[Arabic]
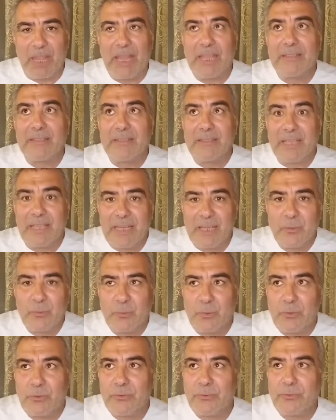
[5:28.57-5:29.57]

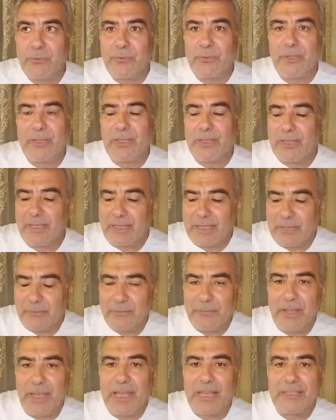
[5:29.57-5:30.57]
التلوث
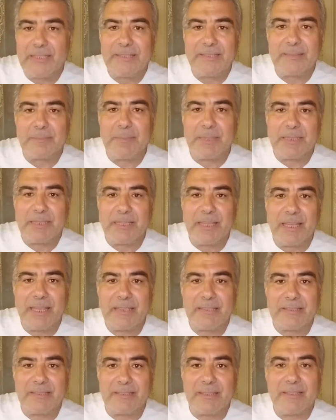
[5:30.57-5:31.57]
رفع نسبة
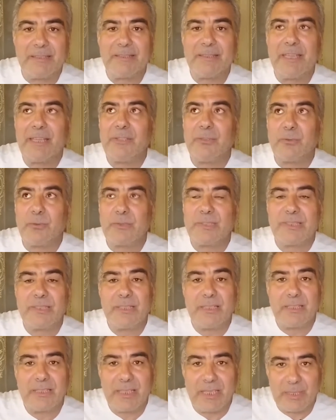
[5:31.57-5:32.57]
غاز ثاني
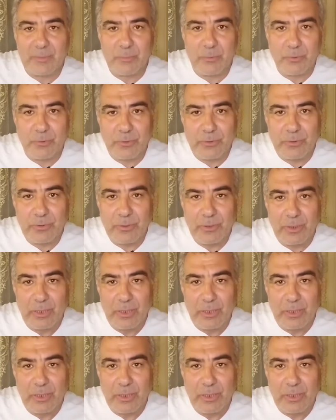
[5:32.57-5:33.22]
أكسيد الكربون